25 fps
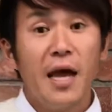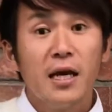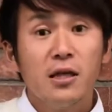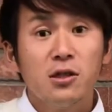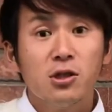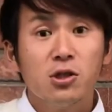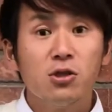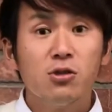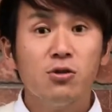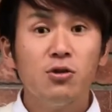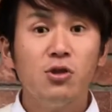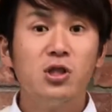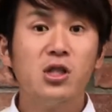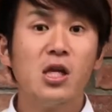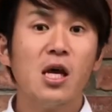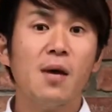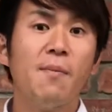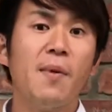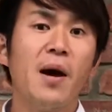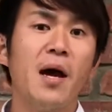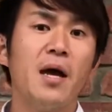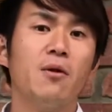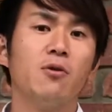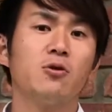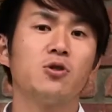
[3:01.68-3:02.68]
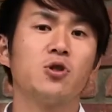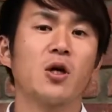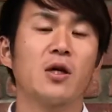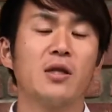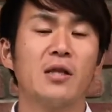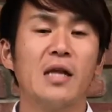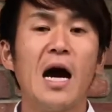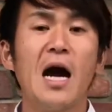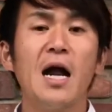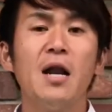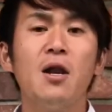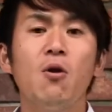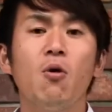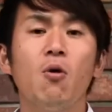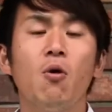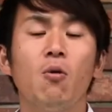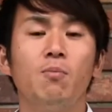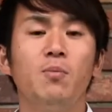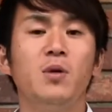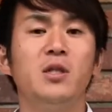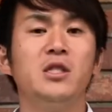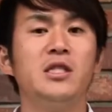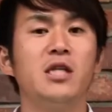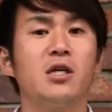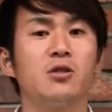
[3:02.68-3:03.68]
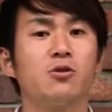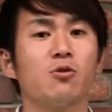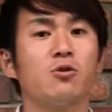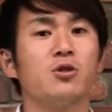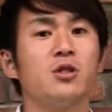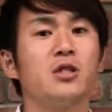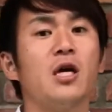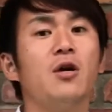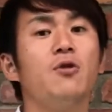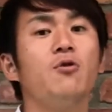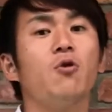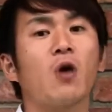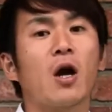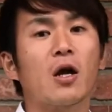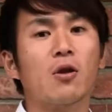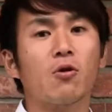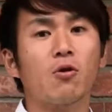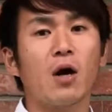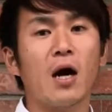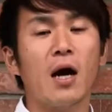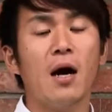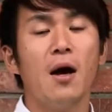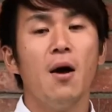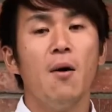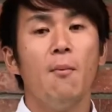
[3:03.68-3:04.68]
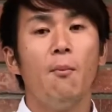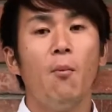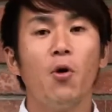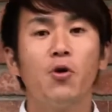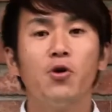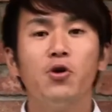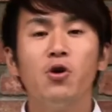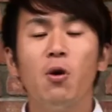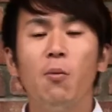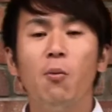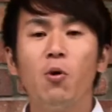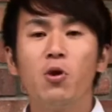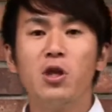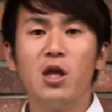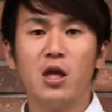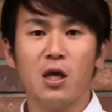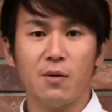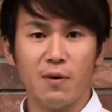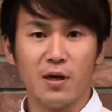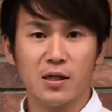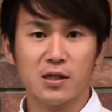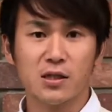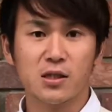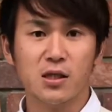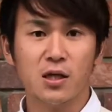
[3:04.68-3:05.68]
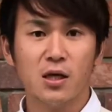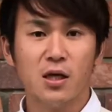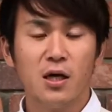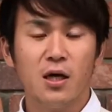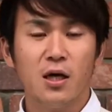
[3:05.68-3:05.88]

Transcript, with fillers: 年収2000万円の人は何のビジネスをしているのかとか目標を持っていきます、